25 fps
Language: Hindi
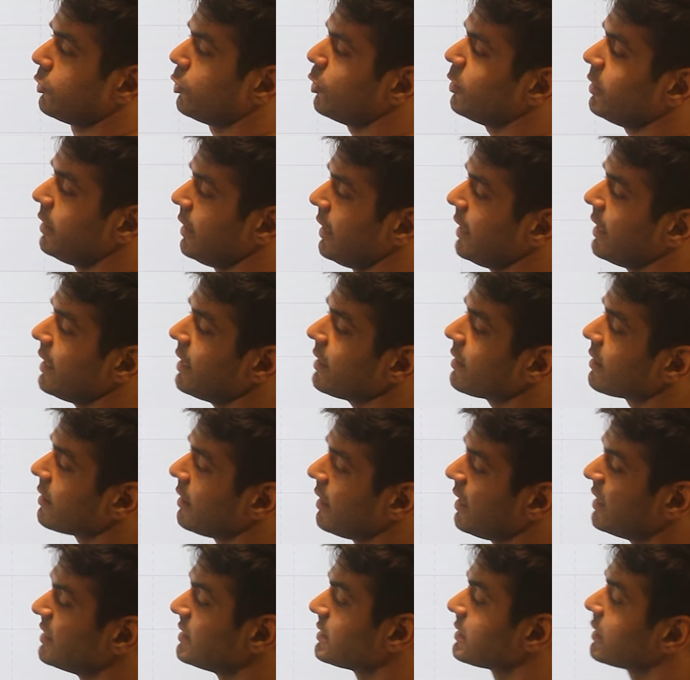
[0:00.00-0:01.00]
तो ये है
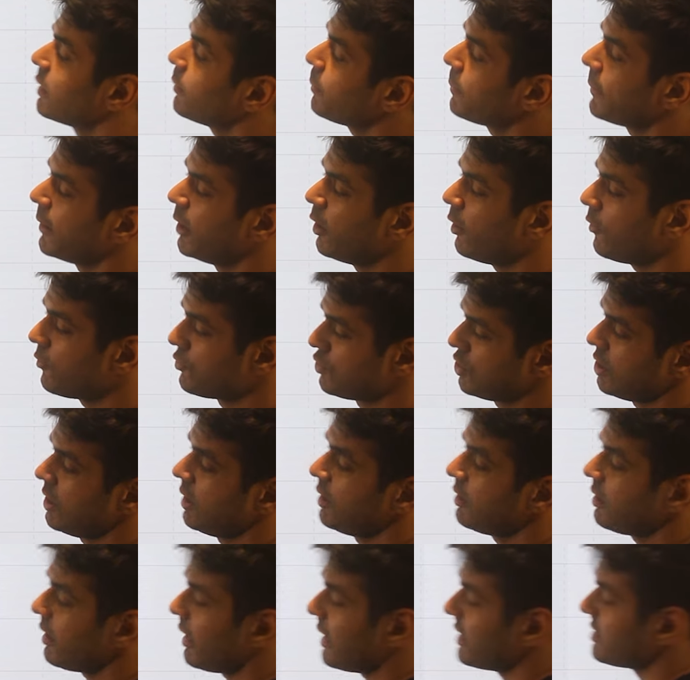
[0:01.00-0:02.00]
रिलायंस का पे ऑफ
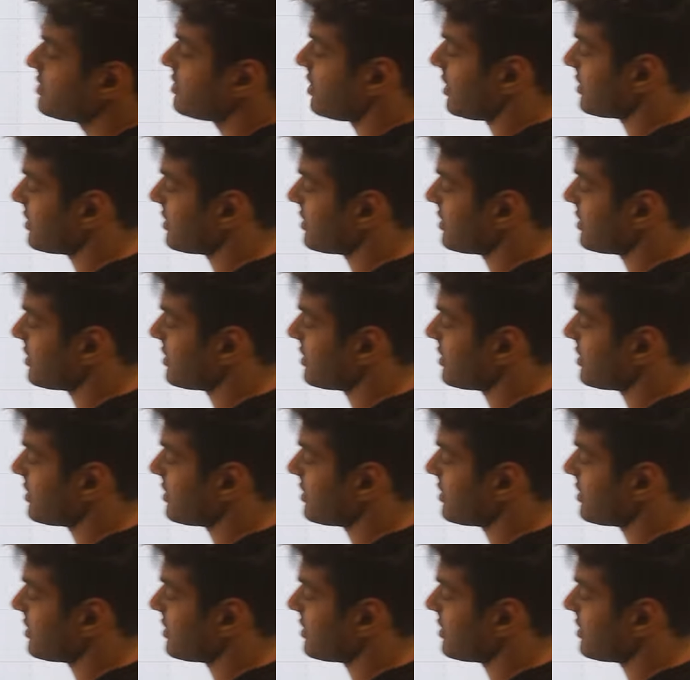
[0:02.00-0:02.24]
चार्ट एंड